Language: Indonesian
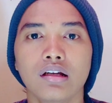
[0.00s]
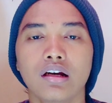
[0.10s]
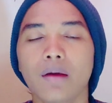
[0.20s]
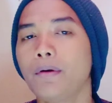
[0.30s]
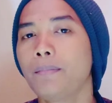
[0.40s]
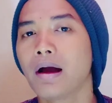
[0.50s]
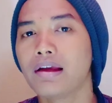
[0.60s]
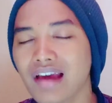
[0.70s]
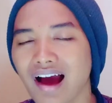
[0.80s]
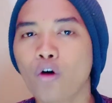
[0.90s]
lebih
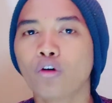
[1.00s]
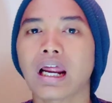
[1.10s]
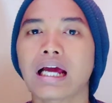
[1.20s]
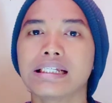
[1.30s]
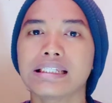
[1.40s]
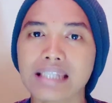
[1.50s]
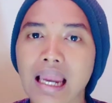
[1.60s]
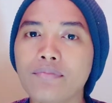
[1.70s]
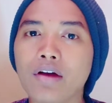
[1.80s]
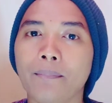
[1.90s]
banyak orang
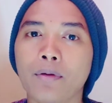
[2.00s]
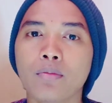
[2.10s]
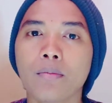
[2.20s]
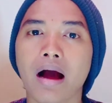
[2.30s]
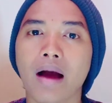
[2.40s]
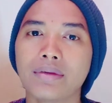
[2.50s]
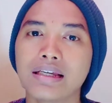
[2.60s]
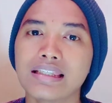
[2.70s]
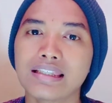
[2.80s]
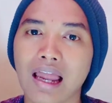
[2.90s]
Islam yang belum memahami
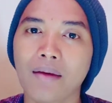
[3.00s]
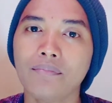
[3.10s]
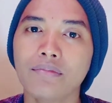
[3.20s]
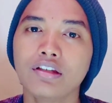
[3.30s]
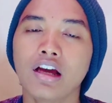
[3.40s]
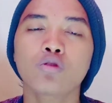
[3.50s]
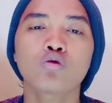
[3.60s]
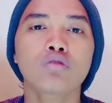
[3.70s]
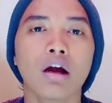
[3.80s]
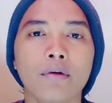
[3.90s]
Islam yang
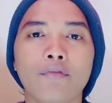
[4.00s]
suka